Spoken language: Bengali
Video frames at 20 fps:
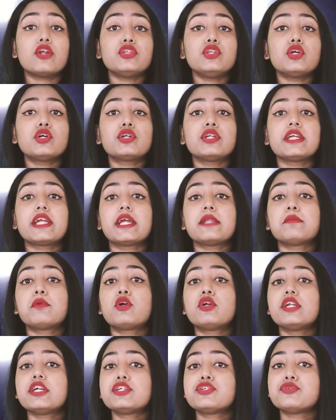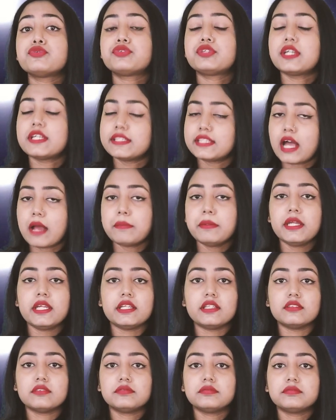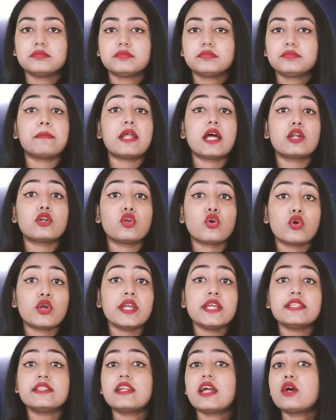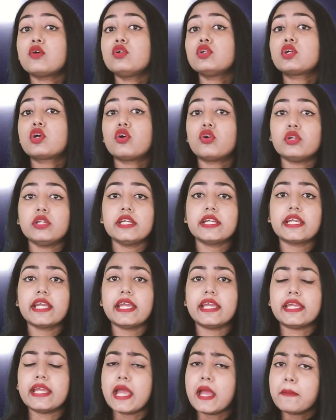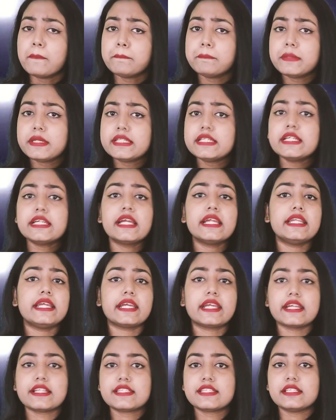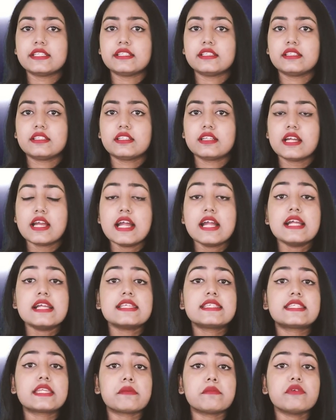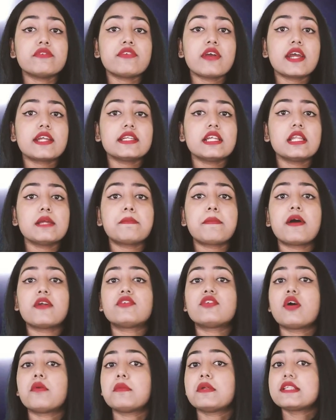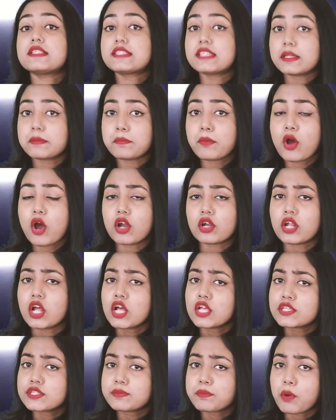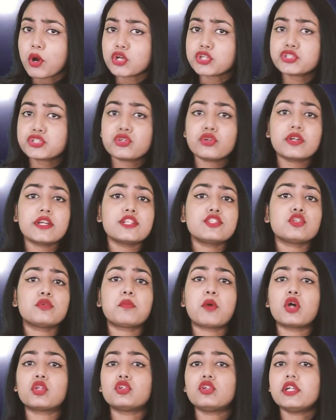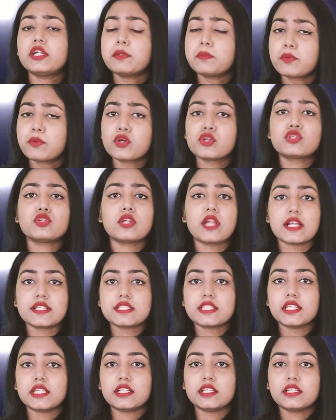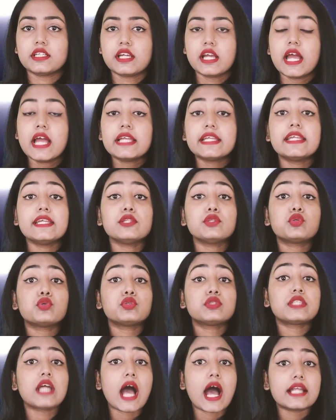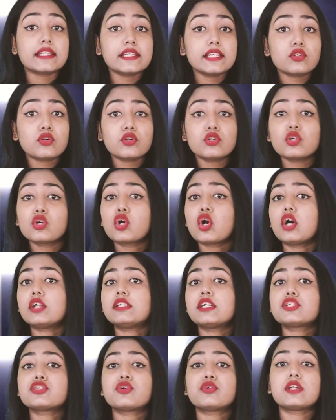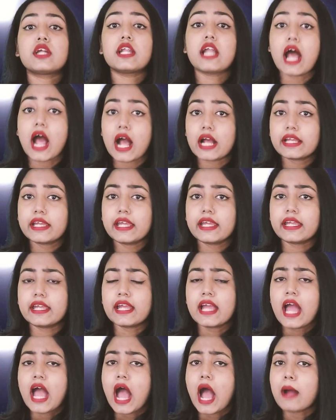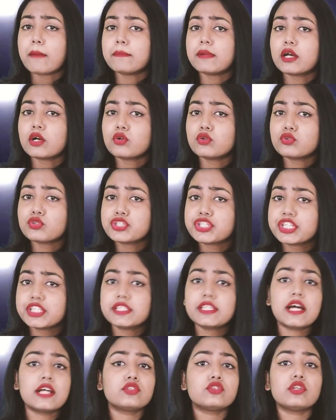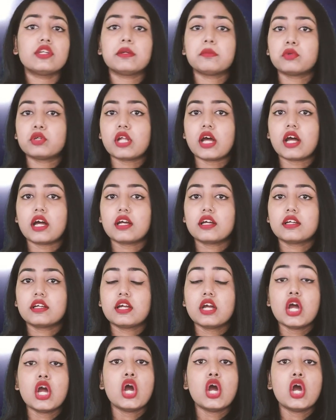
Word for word: ভারতীয় ক্রিকেট বোর্ডের সূত্রের দাবি আমরা রোহিত রাহুল কোহলিকে মিটিংয়ে রেখেছি সেমিফাইনালে পারফরমেন্সের পর স্পষ্ট কিছু বদলের প্রয়োজন আছে কিন্তু তাদের কোনো কথা শোনার আগে আমরা কোনো সিদ্ধান্ত নেব না